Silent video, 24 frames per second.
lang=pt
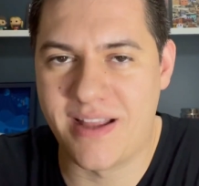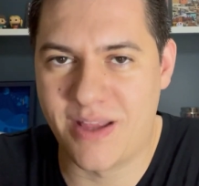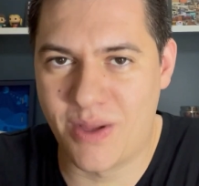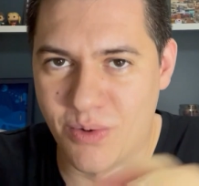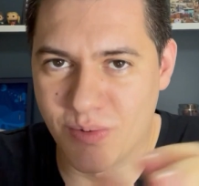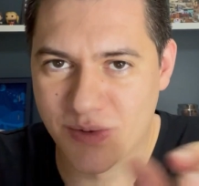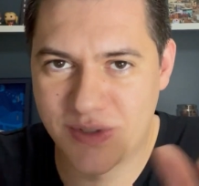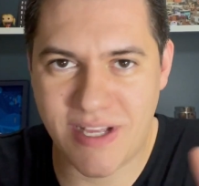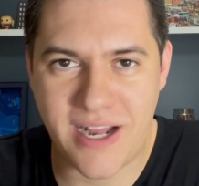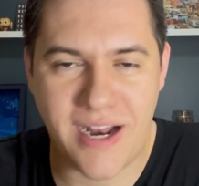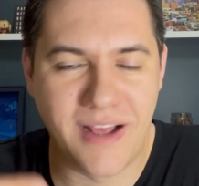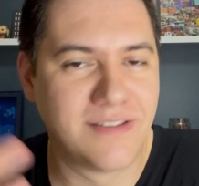
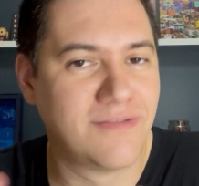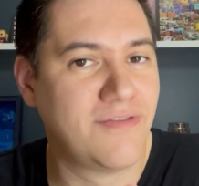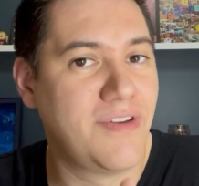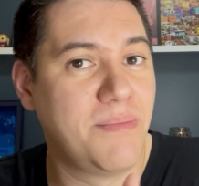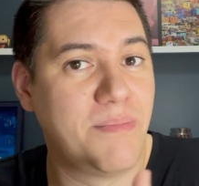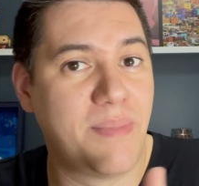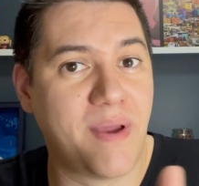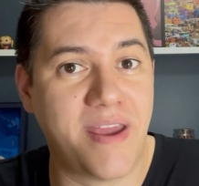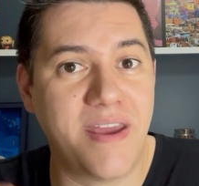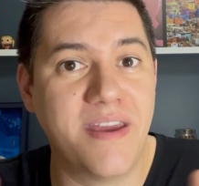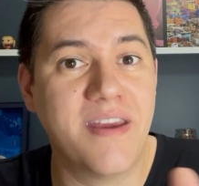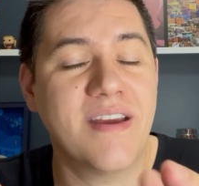Então, salas
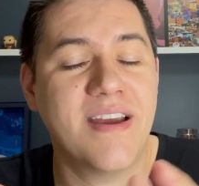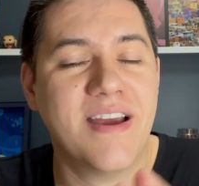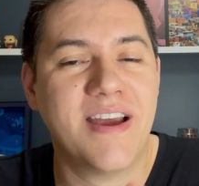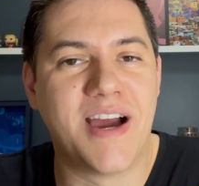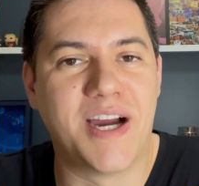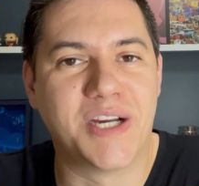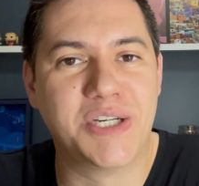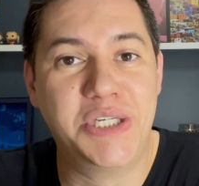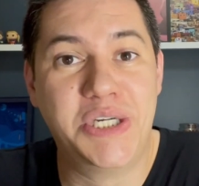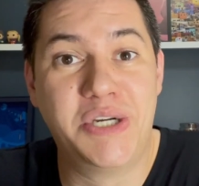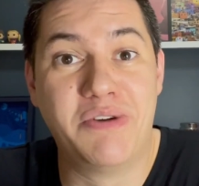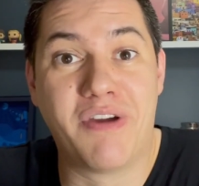VIP aí,
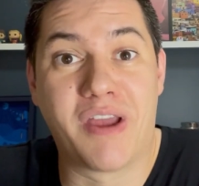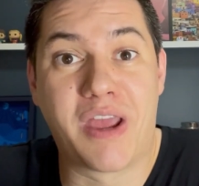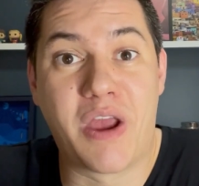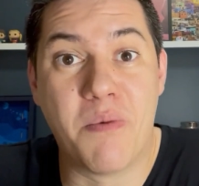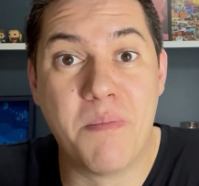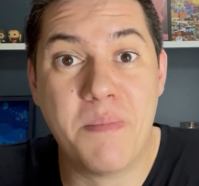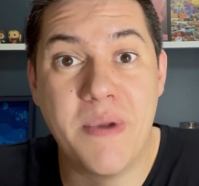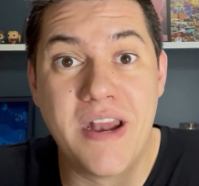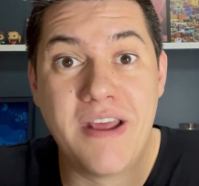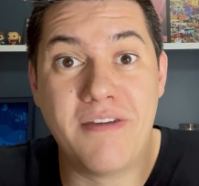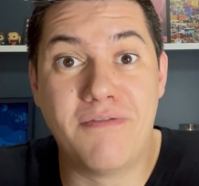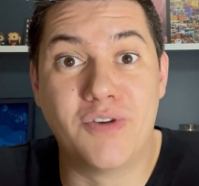a gente vê que é
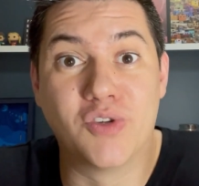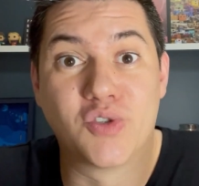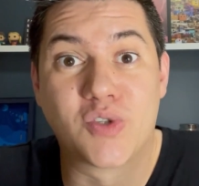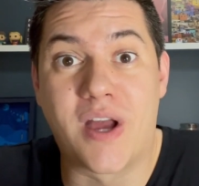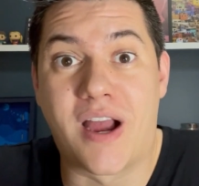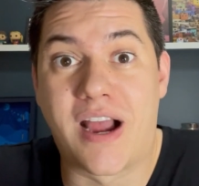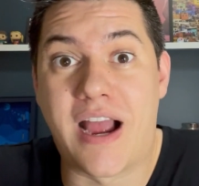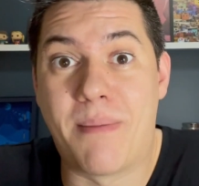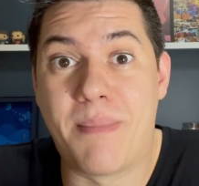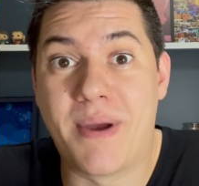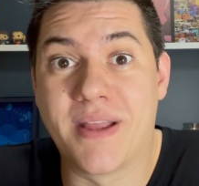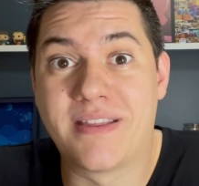um benefício que
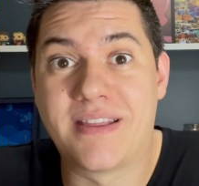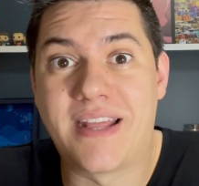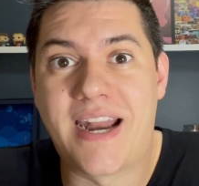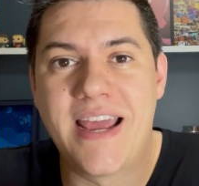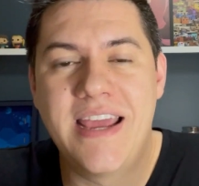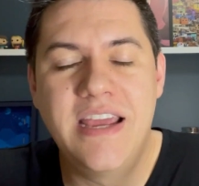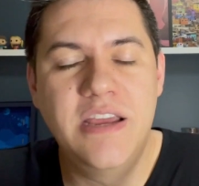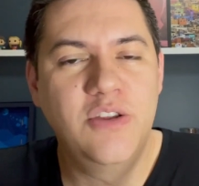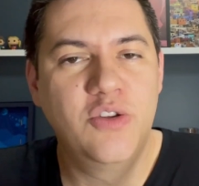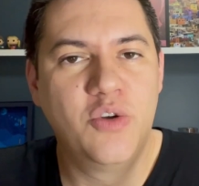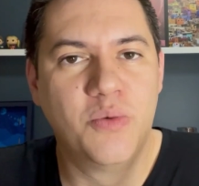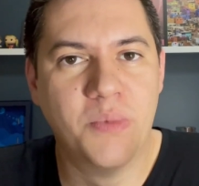acaba
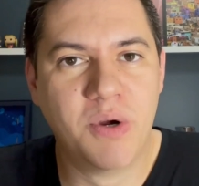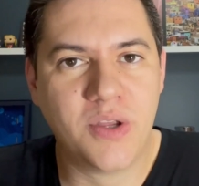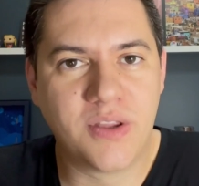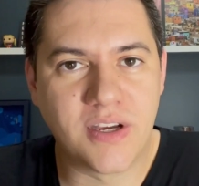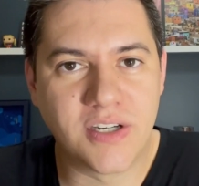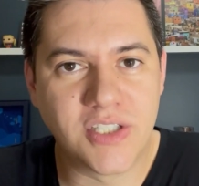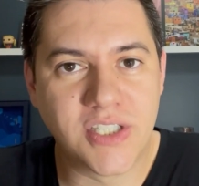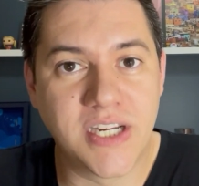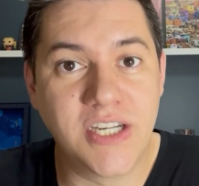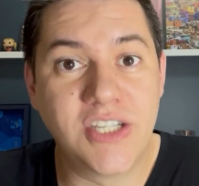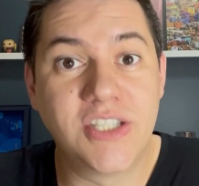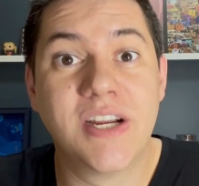atraindo
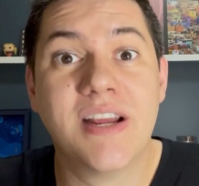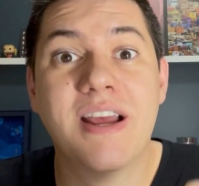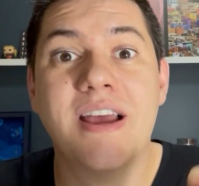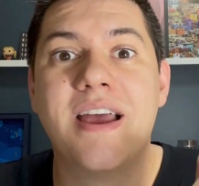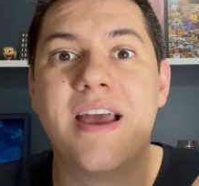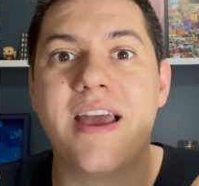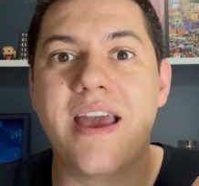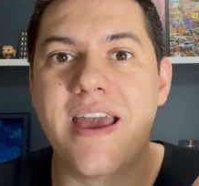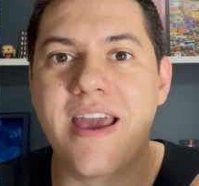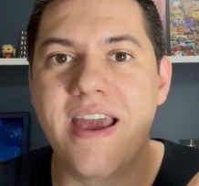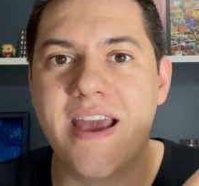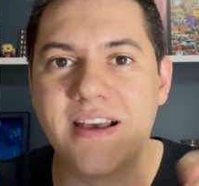muita gente
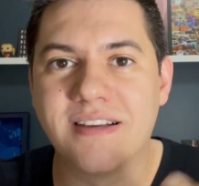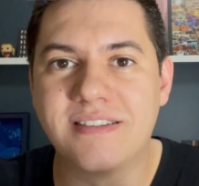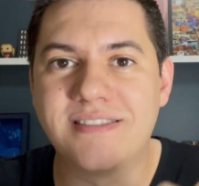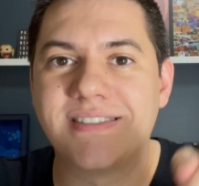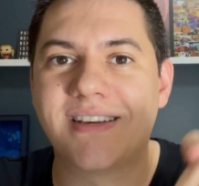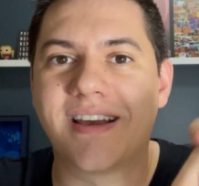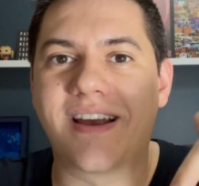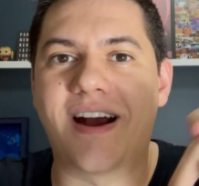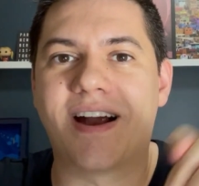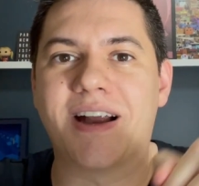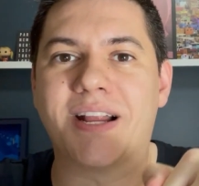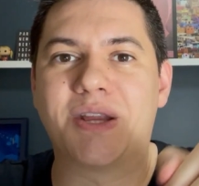
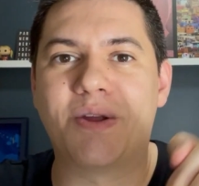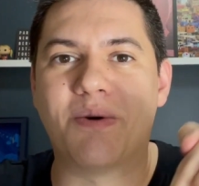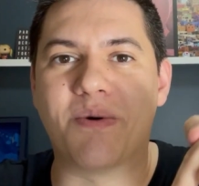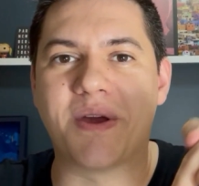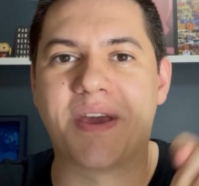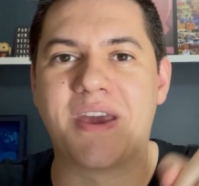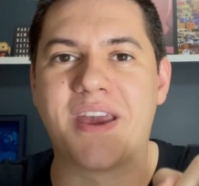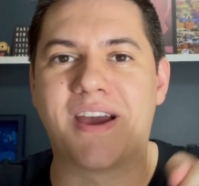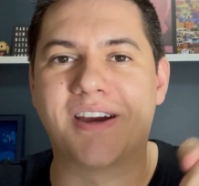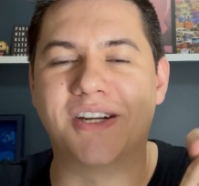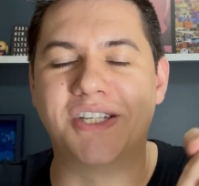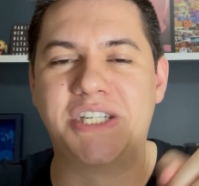esse cartão
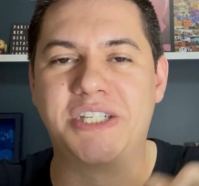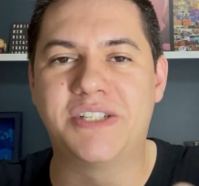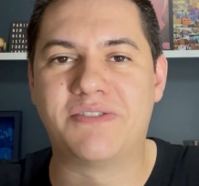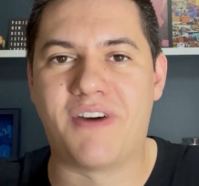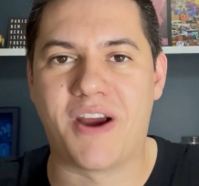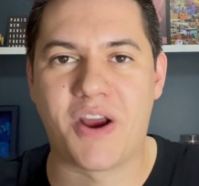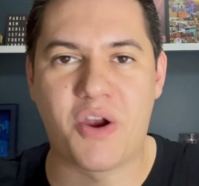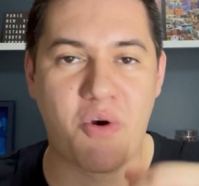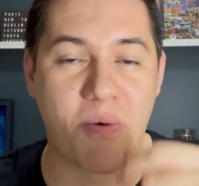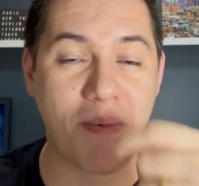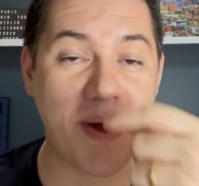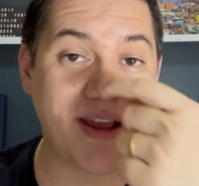aqui que a gente
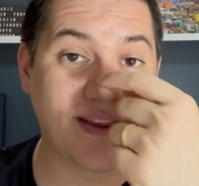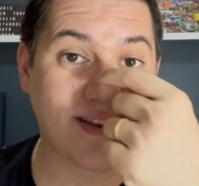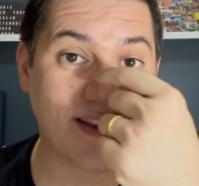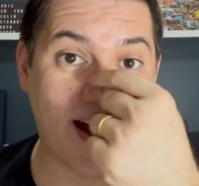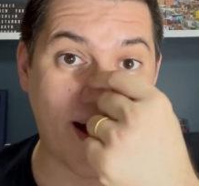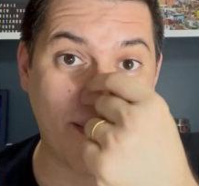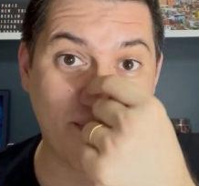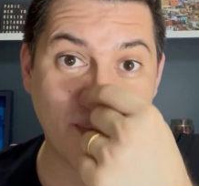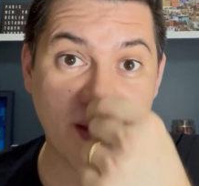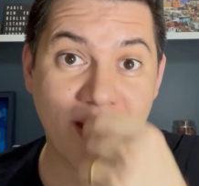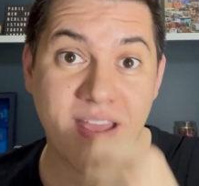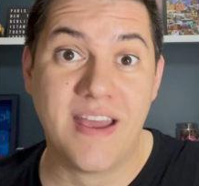vai
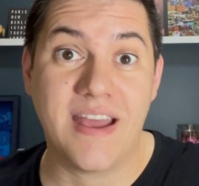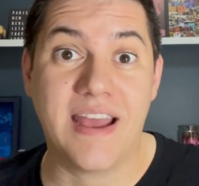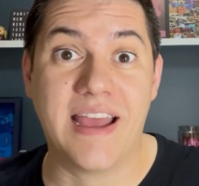comentar,